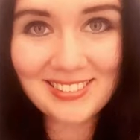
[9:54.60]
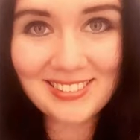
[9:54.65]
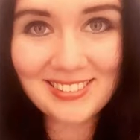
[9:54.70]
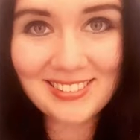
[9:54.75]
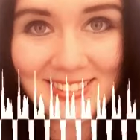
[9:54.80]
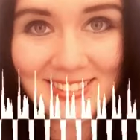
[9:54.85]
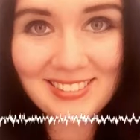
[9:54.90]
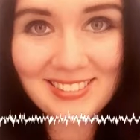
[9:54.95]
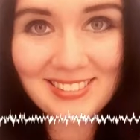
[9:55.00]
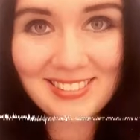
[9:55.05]

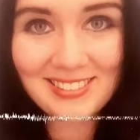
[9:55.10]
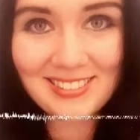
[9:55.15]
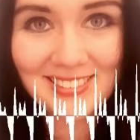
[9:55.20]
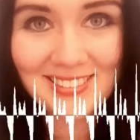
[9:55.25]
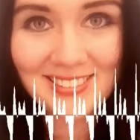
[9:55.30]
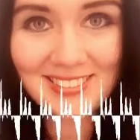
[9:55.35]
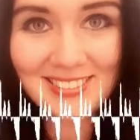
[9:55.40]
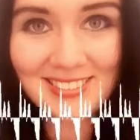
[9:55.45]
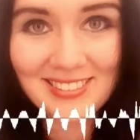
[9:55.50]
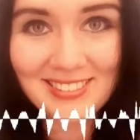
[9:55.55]

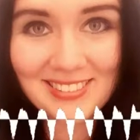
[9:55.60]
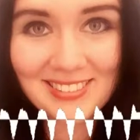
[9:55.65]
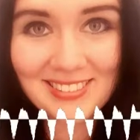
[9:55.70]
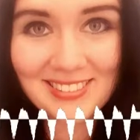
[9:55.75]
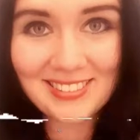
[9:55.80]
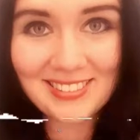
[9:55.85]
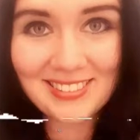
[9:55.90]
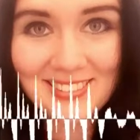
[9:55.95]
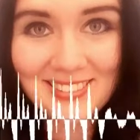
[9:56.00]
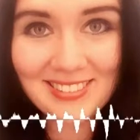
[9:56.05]
auftragen und
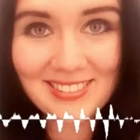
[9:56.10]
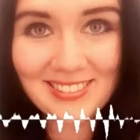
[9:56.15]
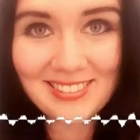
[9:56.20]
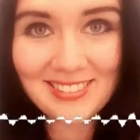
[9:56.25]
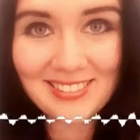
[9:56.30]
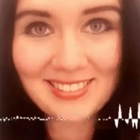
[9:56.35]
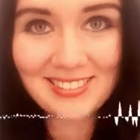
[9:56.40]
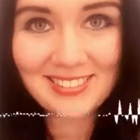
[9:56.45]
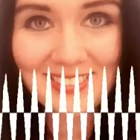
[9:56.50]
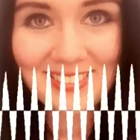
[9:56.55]
sich dadurch
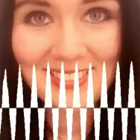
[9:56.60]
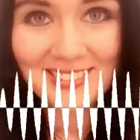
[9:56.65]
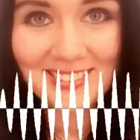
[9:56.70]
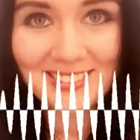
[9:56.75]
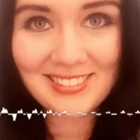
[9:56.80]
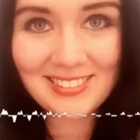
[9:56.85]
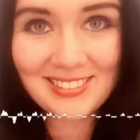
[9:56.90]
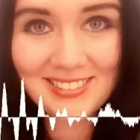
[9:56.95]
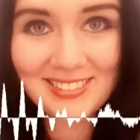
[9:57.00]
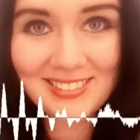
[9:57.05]
einfach
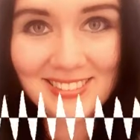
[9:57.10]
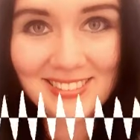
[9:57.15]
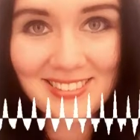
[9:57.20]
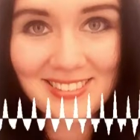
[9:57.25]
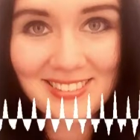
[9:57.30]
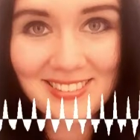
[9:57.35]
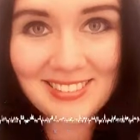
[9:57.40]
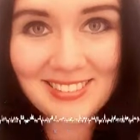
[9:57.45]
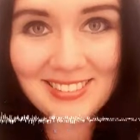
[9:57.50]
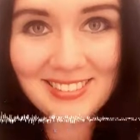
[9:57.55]
unglaublich
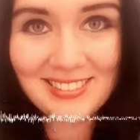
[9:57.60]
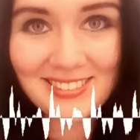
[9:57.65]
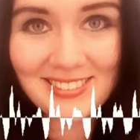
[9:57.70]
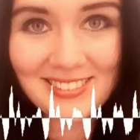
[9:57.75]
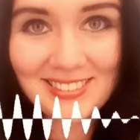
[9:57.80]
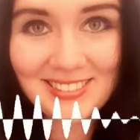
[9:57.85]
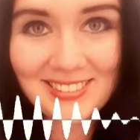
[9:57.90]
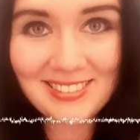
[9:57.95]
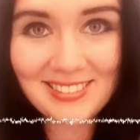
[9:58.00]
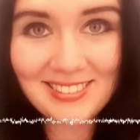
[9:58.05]

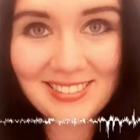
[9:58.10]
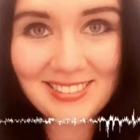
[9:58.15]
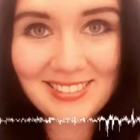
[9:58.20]
wohlfühlen.